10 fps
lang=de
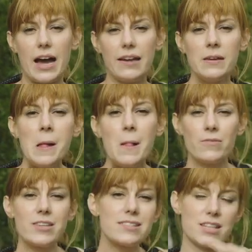Jahren.
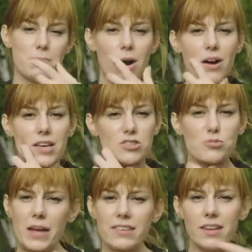Wie ist denn das bei euch?
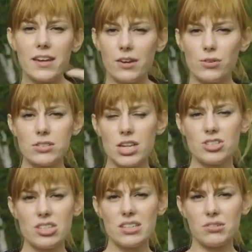Schmeckt ihr da einen
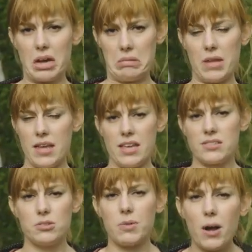Unterschied oder
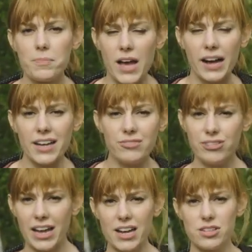esst ihr überhaupt gar kein
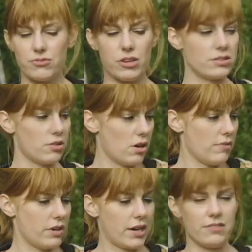Fleisch? Vielleicht auch
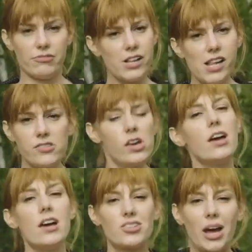einfach kein Wild?
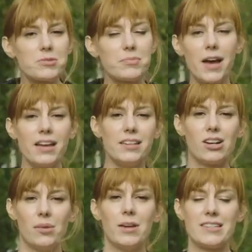Schreibt es mal in die
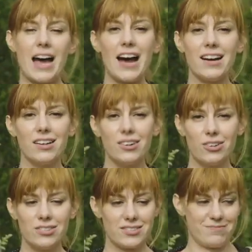Kommentare
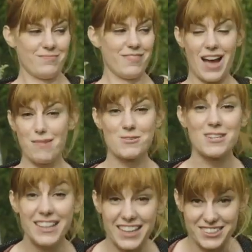und
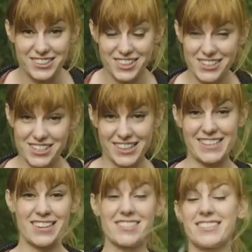abonniert natürlich Deutschland
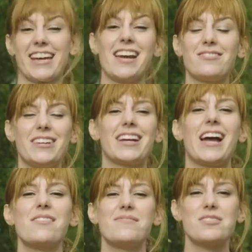3000 direkt, wenn ihr
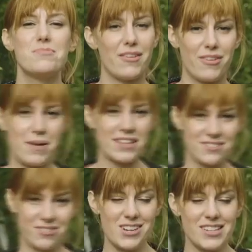kein Video mehr
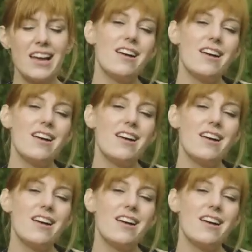verpassen wollt.